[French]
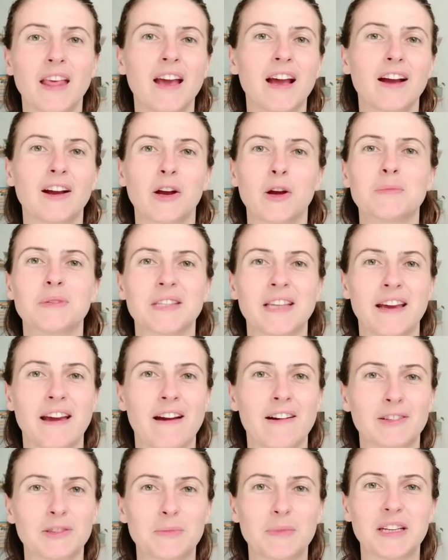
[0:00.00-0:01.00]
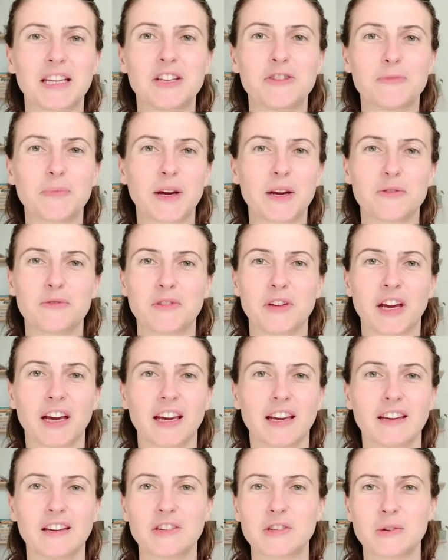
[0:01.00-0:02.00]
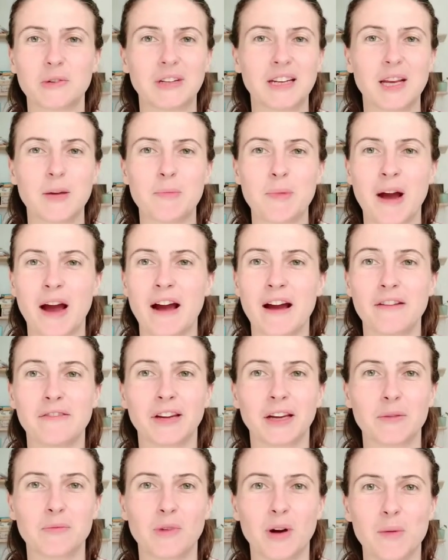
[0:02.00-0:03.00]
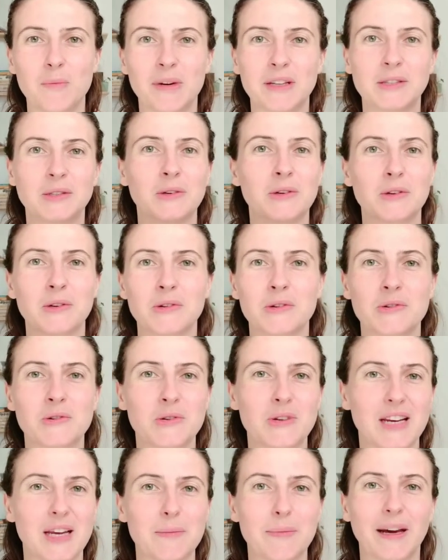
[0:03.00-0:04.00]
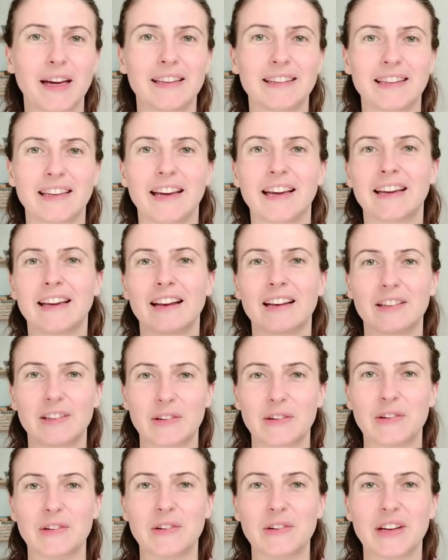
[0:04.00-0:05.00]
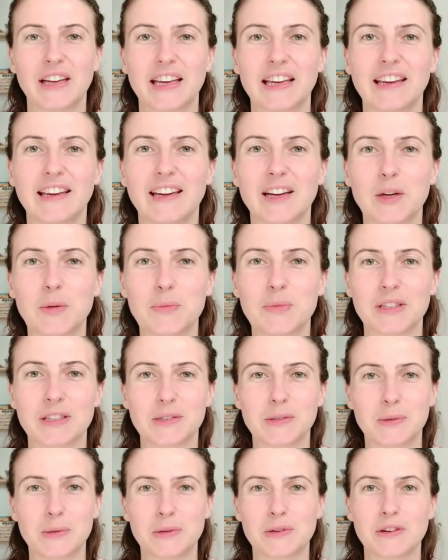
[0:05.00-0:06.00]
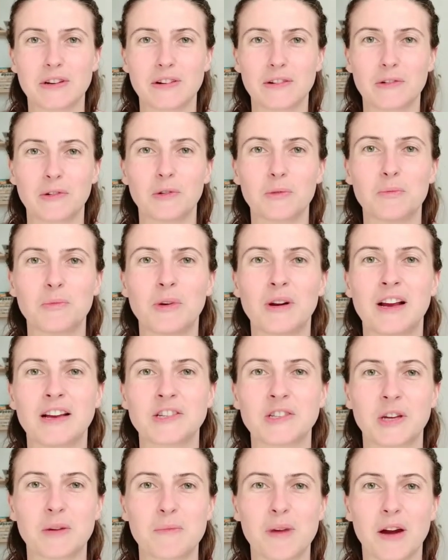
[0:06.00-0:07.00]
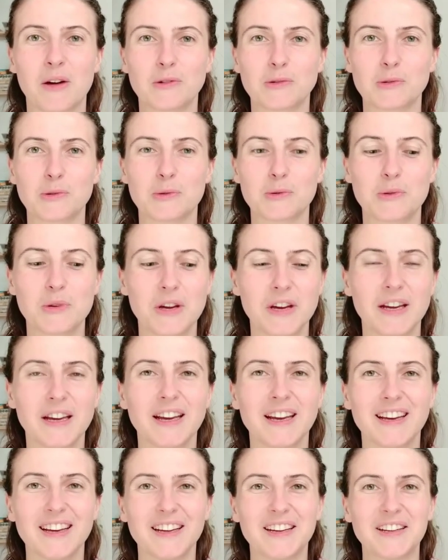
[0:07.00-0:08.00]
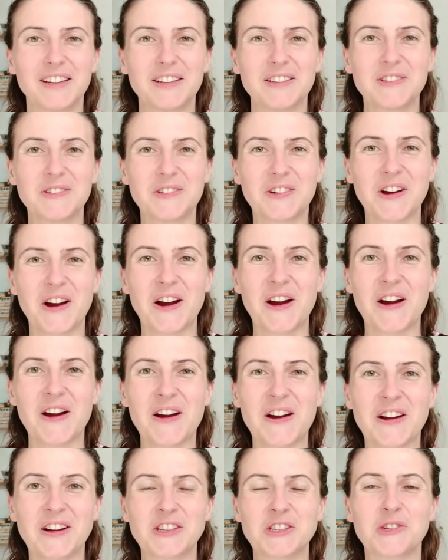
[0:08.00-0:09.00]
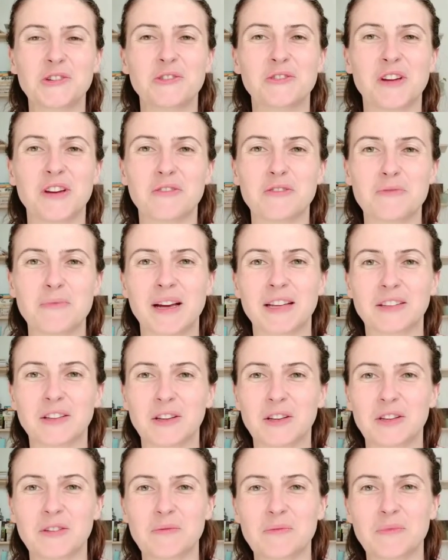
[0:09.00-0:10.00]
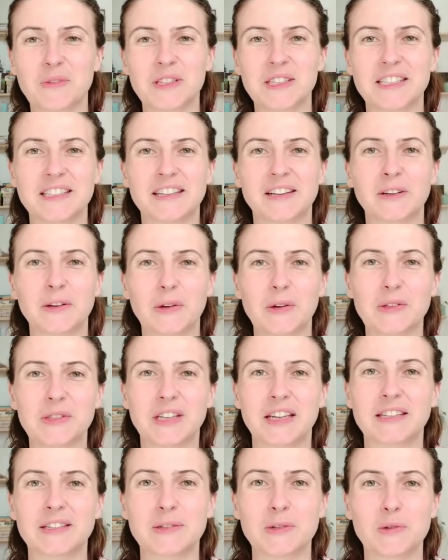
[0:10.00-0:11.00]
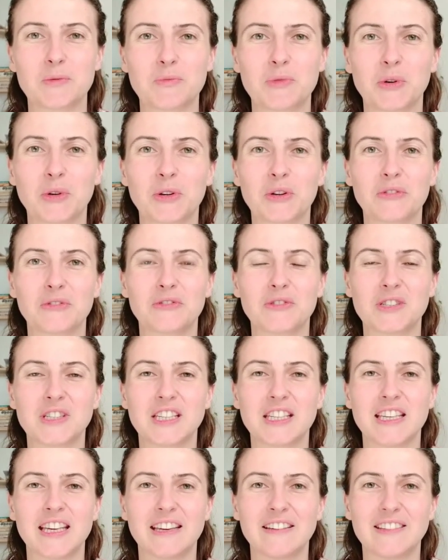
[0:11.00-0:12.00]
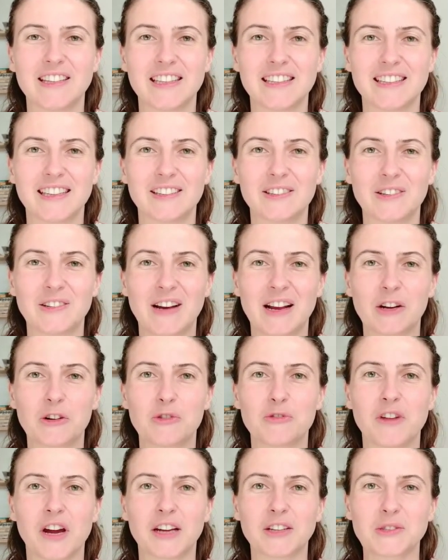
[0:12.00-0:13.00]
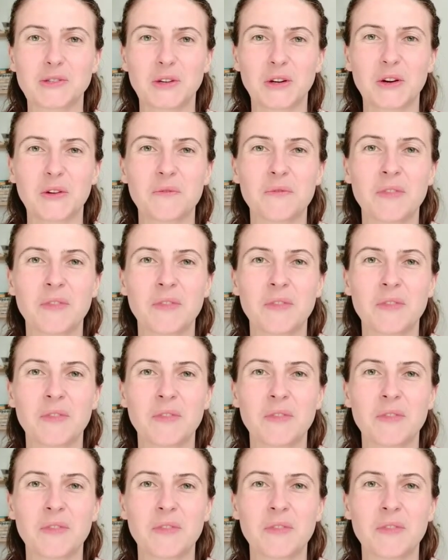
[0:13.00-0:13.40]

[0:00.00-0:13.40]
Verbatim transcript: comme c'est un de mes livres préférés, je ne l'ai pas avec moi parce que je l'ai prêté à quelqu'un et euh, bien sûr, on ne me l'a jamais rendu. Donc, je vais vous mettre une petite incrustation pour que vous ayez une idée de la couverture.